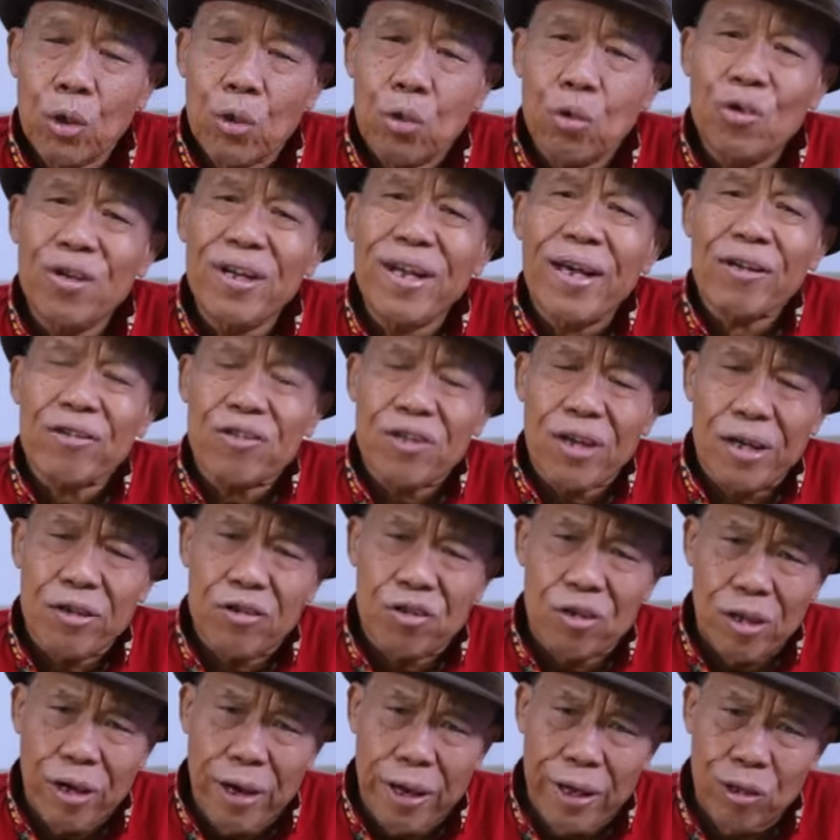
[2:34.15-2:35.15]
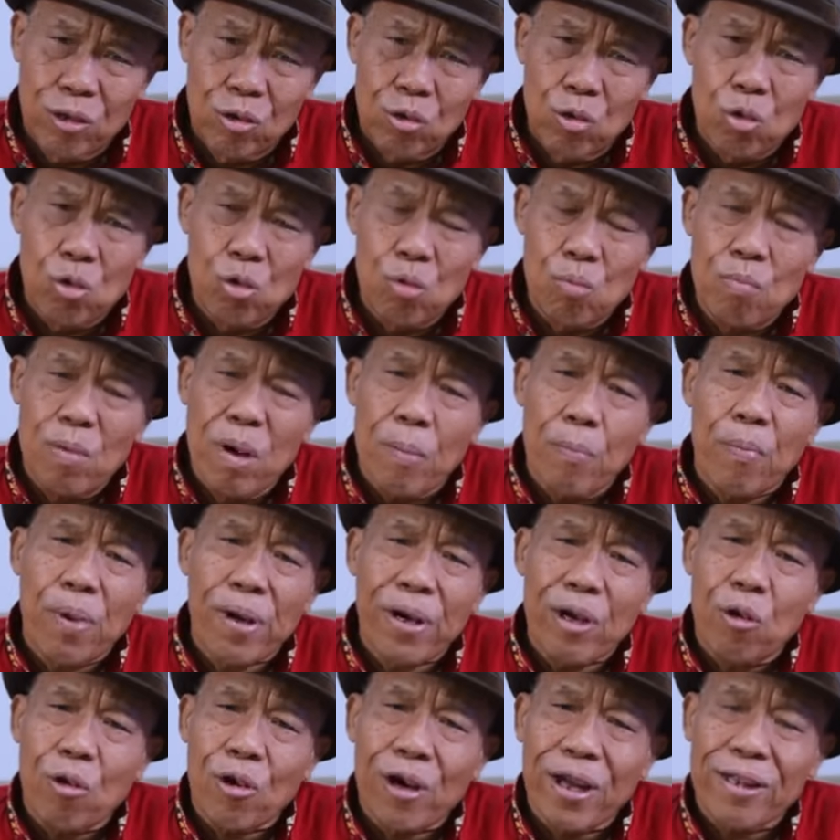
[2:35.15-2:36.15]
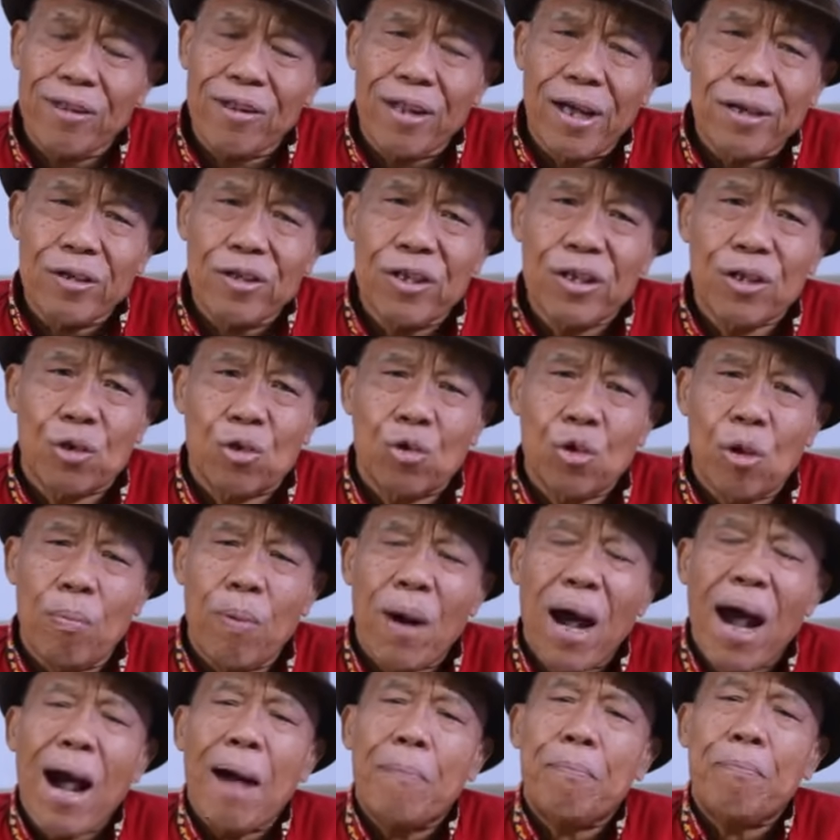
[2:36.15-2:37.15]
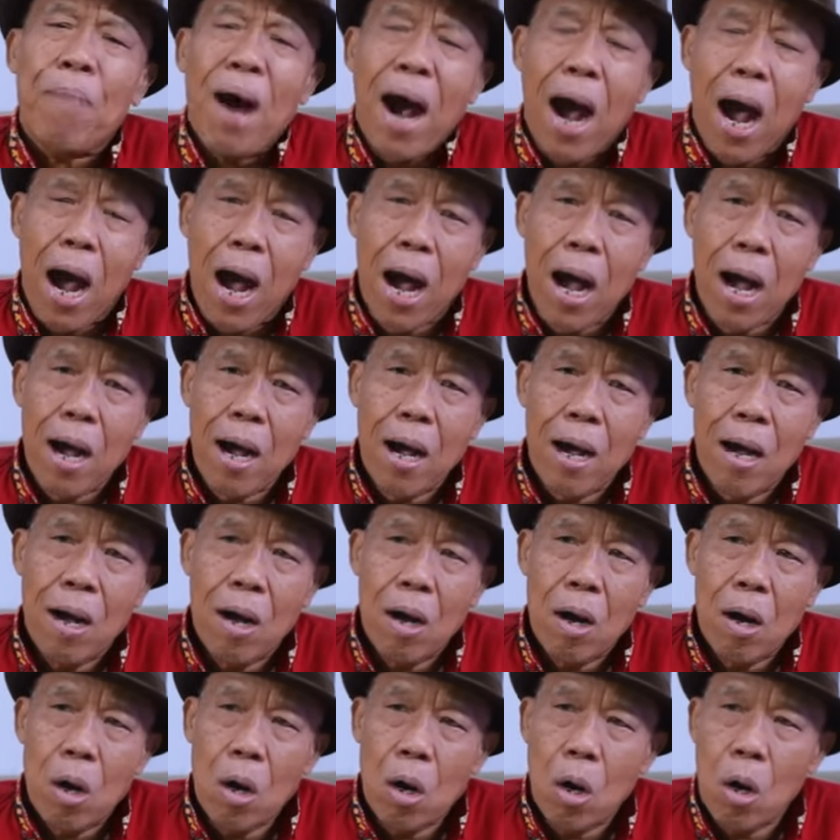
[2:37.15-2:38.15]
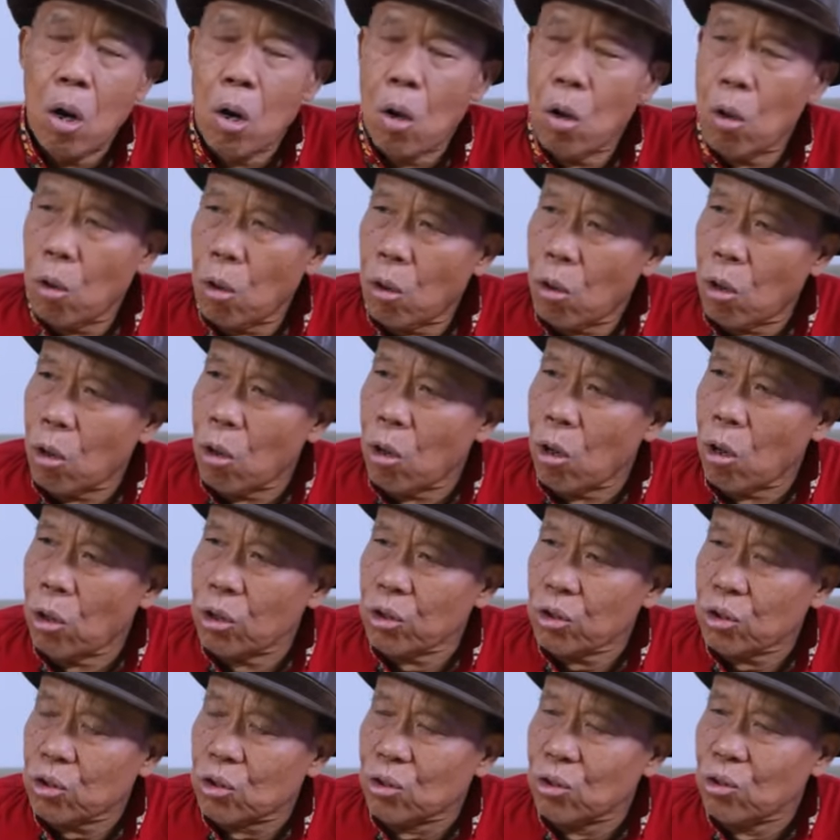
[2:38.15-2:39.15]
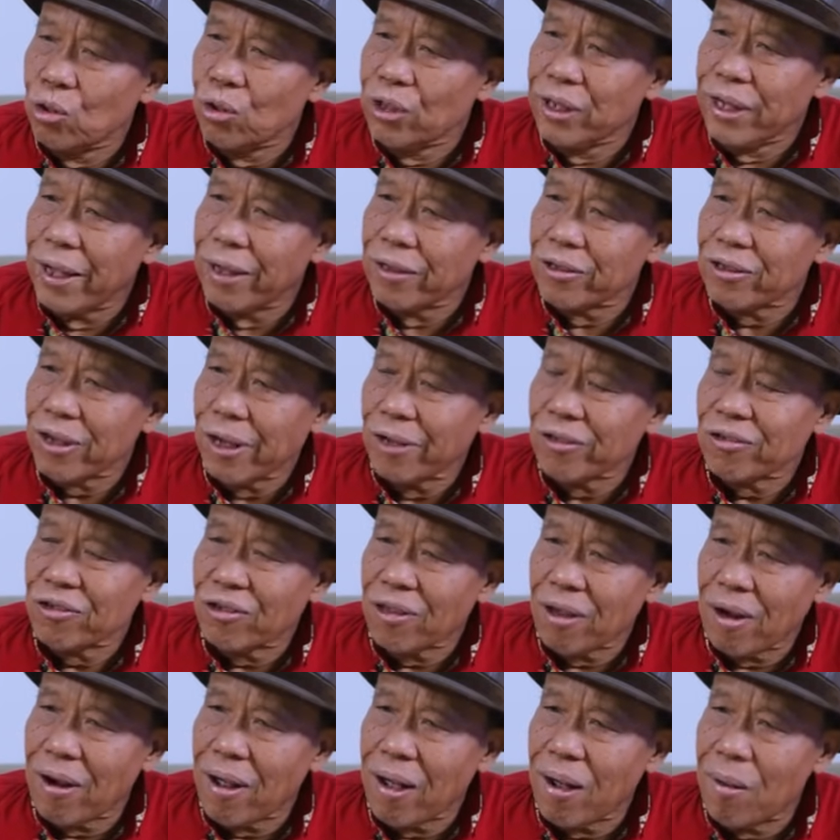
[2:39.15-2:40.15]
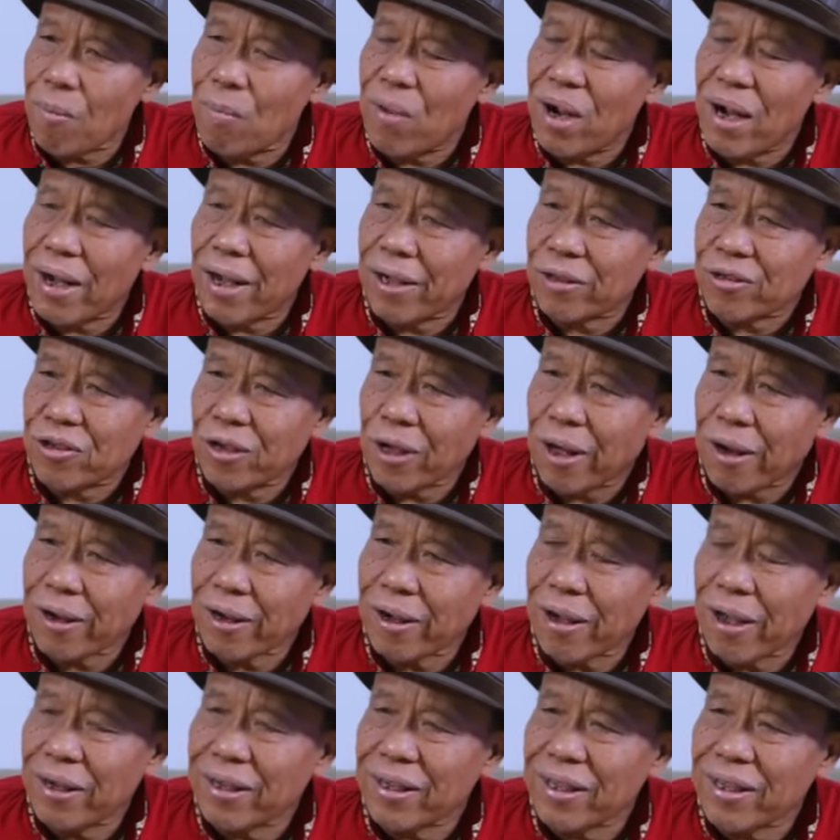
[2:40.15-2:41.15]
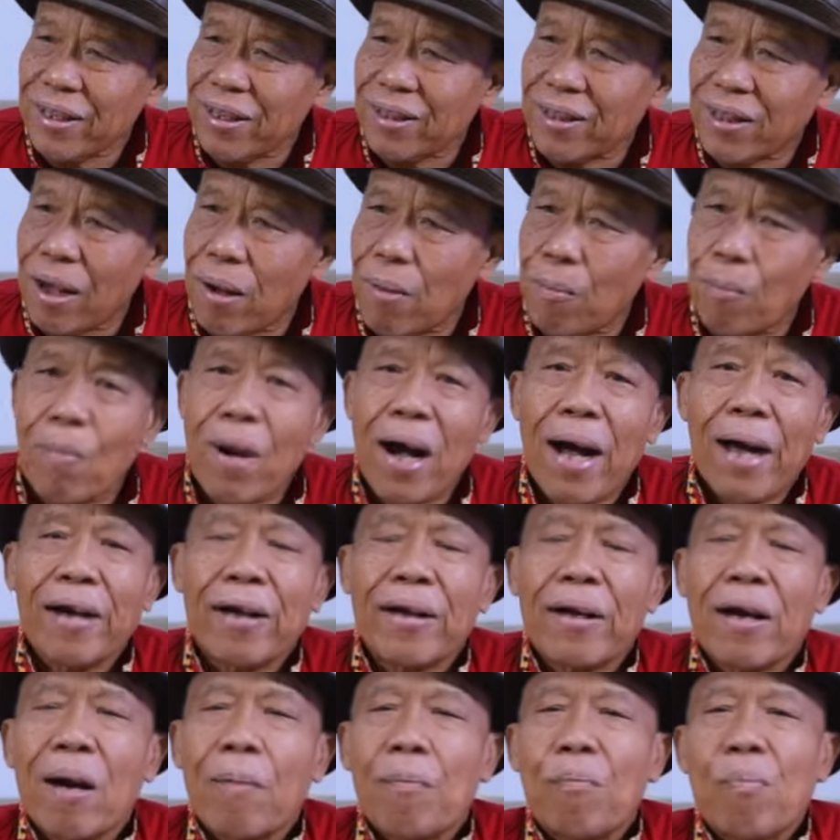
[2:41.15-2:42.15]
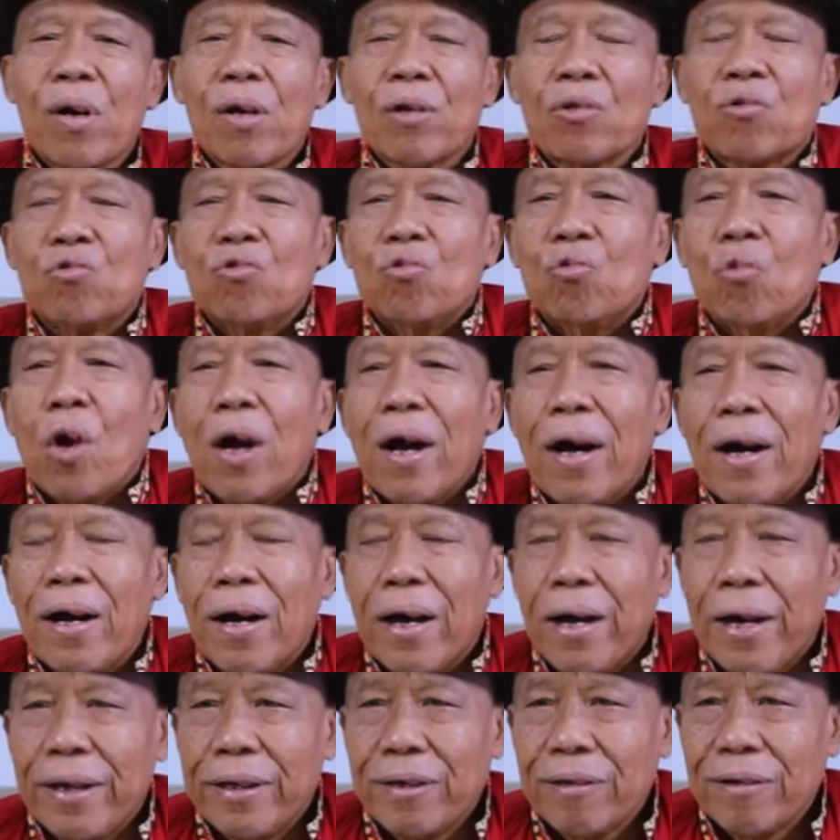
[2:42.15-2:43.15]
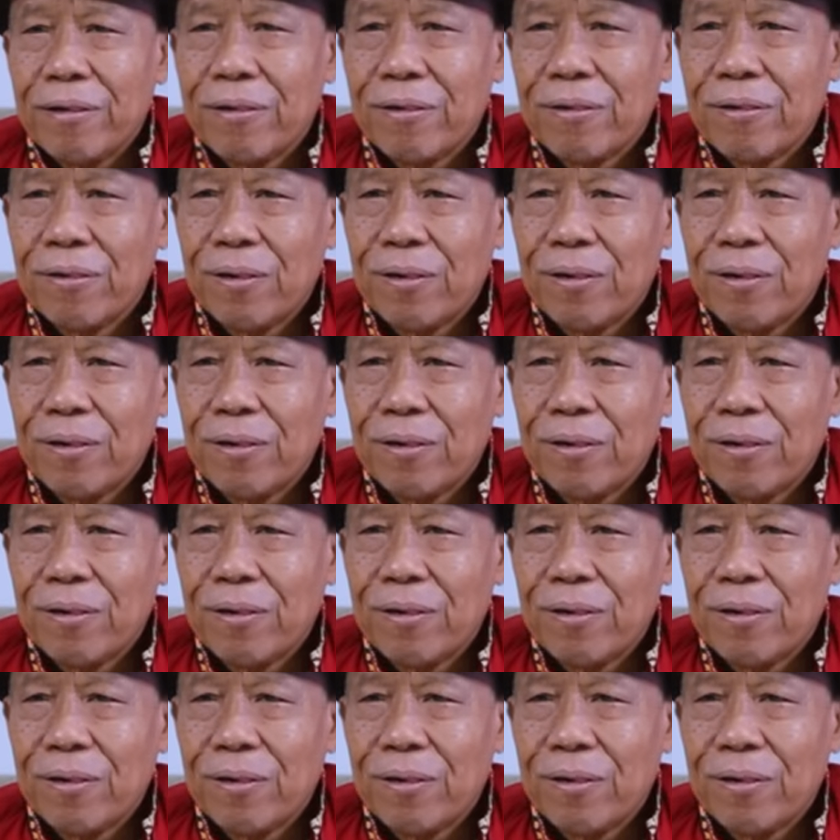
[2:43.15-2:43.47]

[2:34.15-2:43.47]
Dunia sastra itu memberi orientasi hidup apa? Oh, dunia sastra mengajarkan kita makna perjuangan.